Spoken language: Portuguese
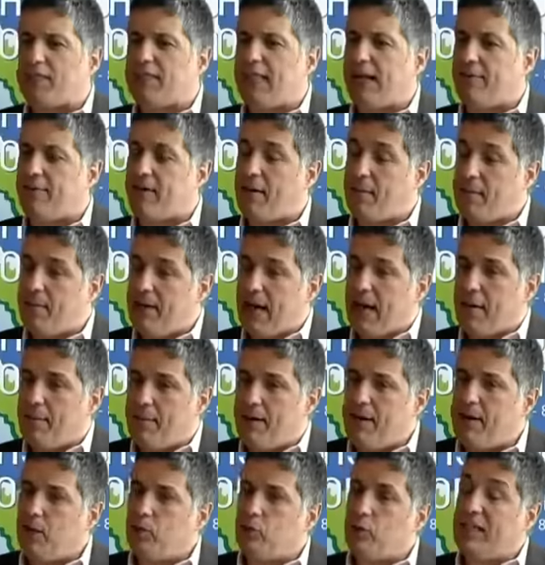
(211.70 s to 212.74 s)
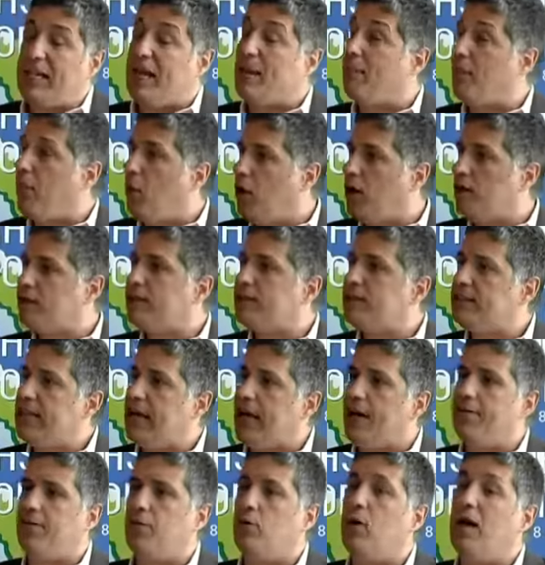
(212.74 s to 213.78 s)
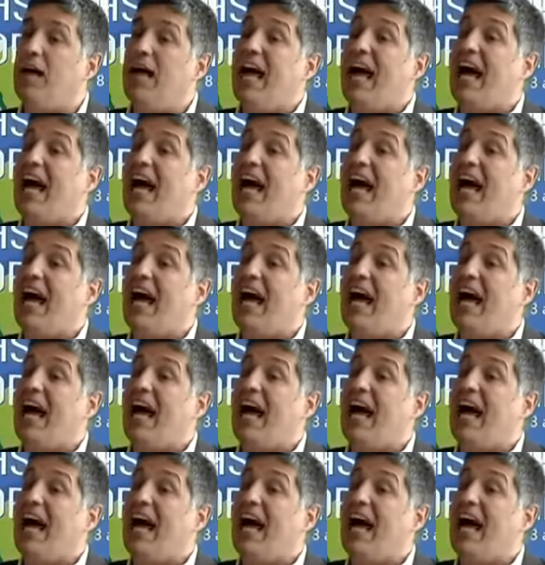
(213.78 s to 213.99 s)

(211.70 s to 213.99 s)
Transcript: estava abrindo e na porta estavam